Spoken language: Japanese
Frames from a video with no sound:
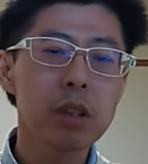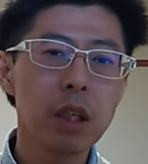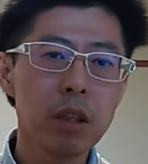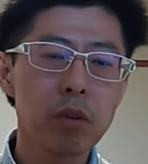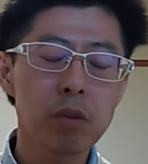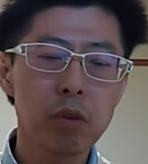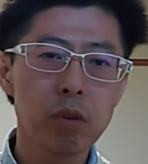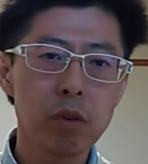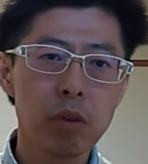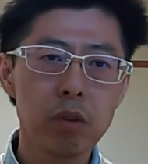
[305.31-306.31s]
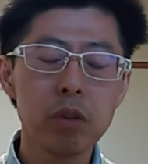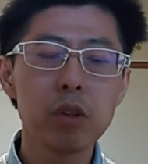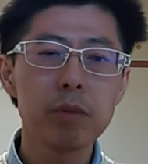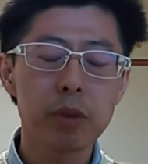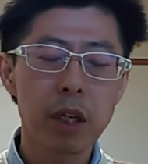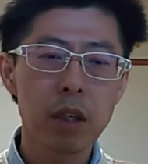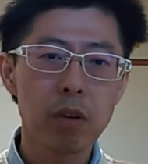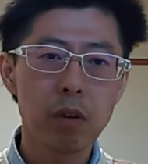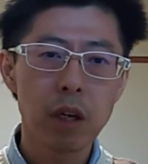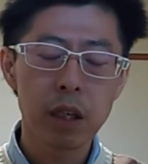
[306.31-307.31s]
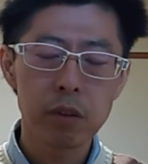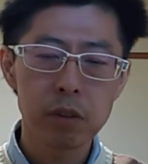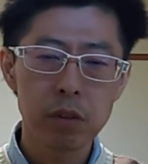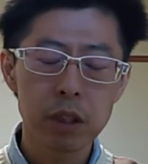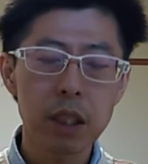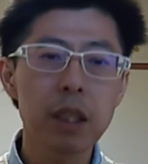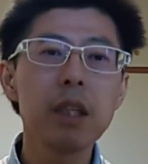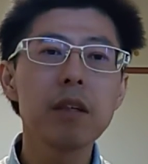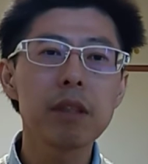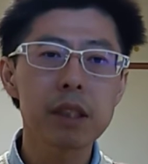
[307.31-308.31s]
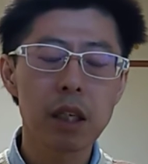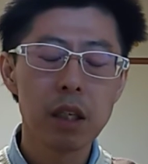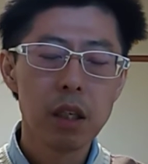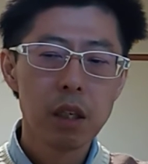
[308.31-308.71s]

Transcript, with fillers: 勤のところの YouTube の内容を、あの、しっかり聞いてください。